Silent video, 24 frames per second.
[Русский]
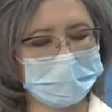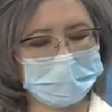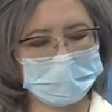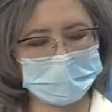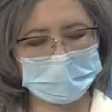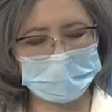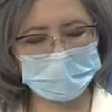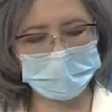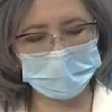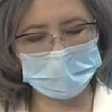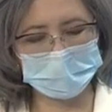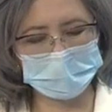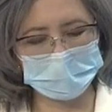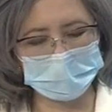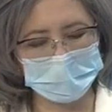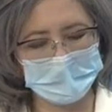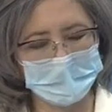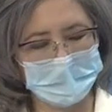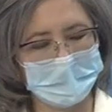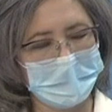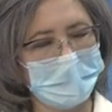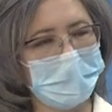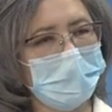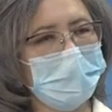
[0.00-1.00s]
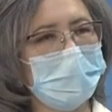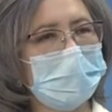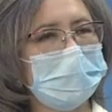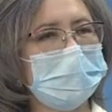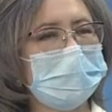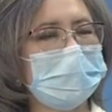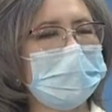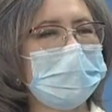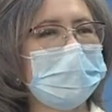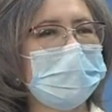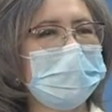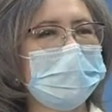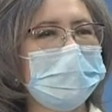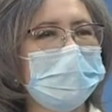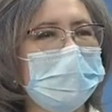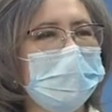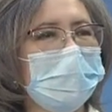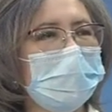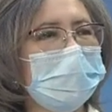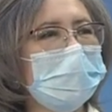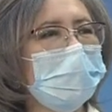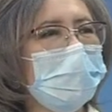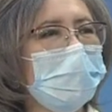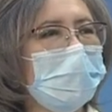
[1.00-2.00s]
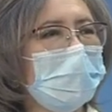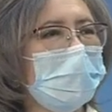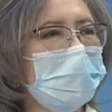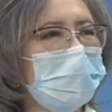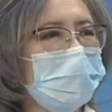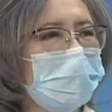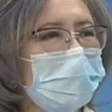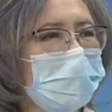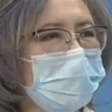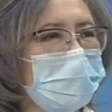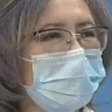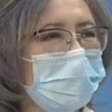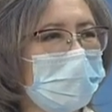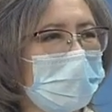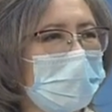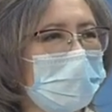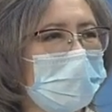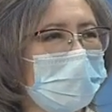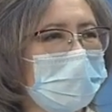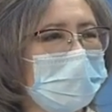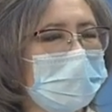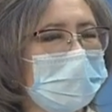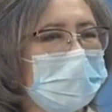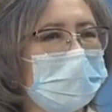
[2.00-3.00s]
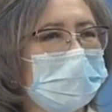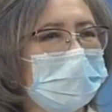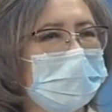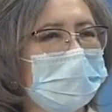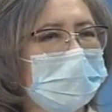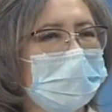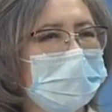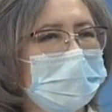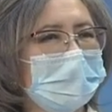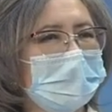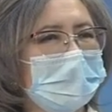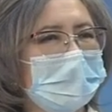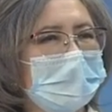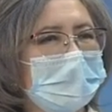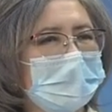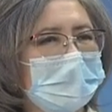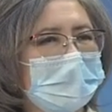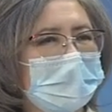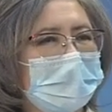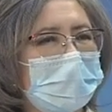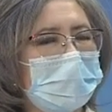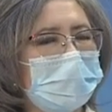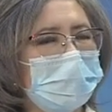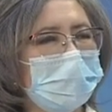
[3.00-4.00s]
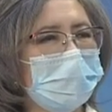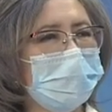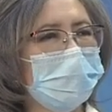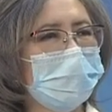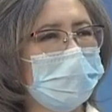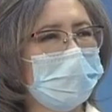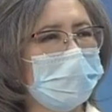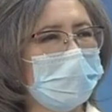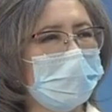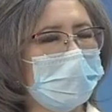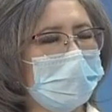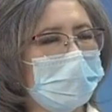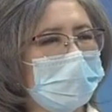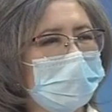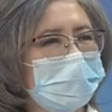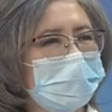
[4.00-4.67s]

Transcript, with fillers: Скажите, у вас занятия по сколько минут проходят? Каждый урок.